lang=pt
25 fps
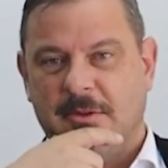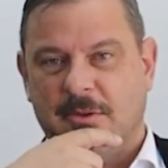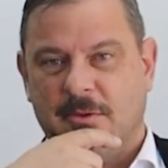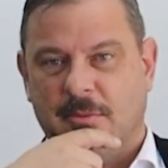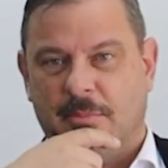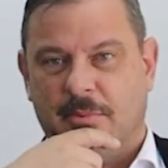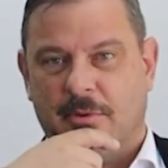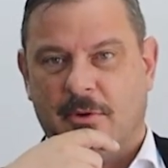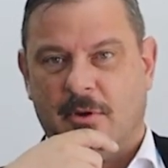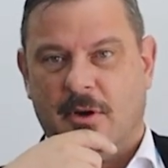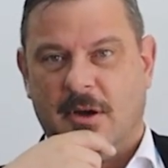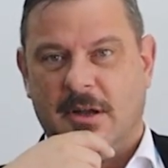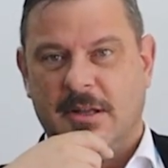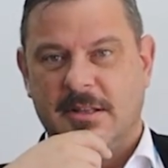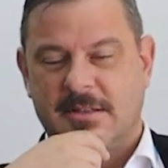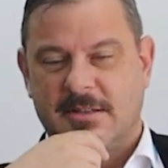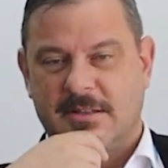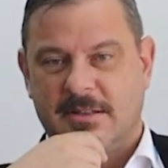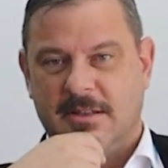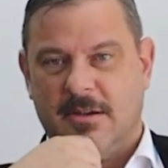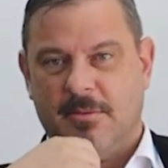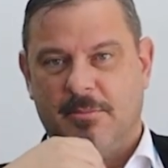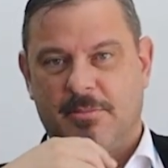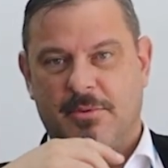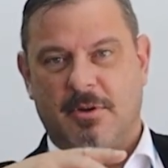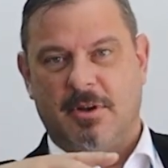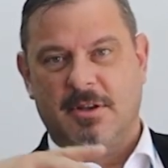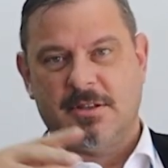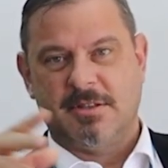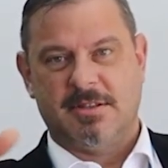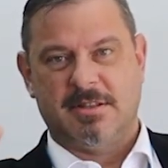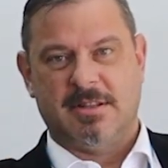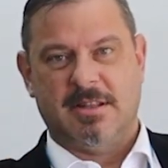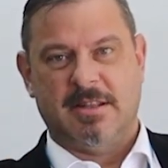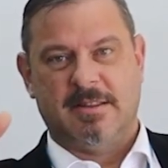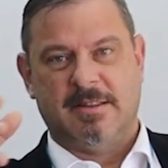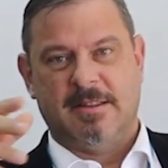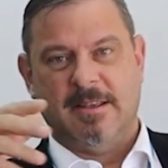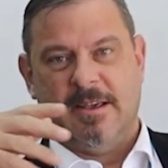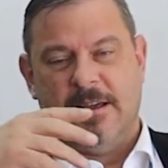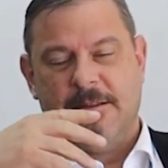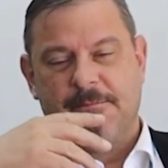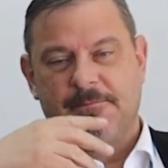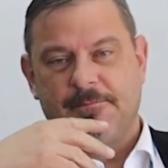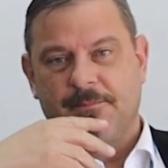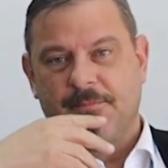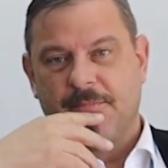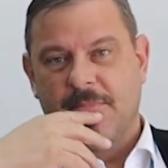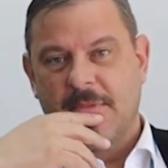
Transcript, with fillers: no PRODES, né, o PRODES-DT,